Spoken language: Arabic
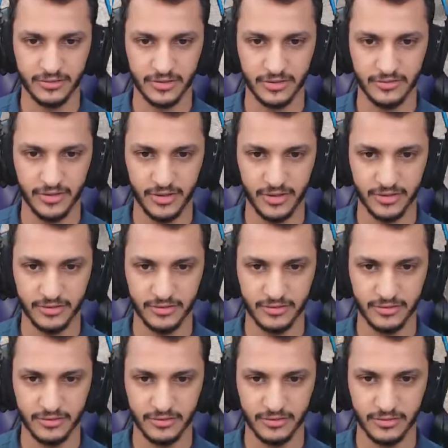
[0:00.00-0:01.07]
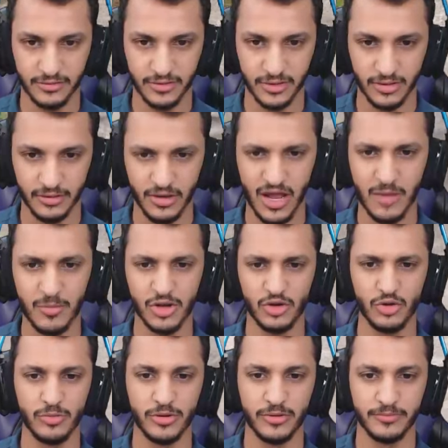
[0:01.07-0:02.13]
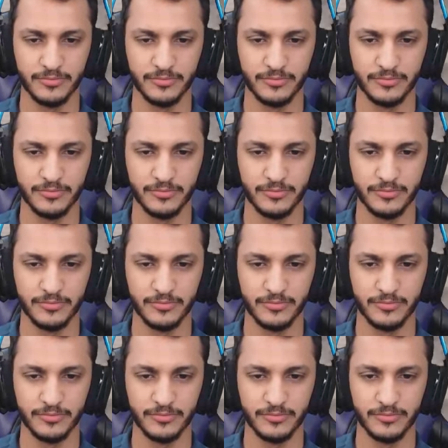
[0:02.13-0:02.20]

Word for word: لا تفحط طير لا مقلوبة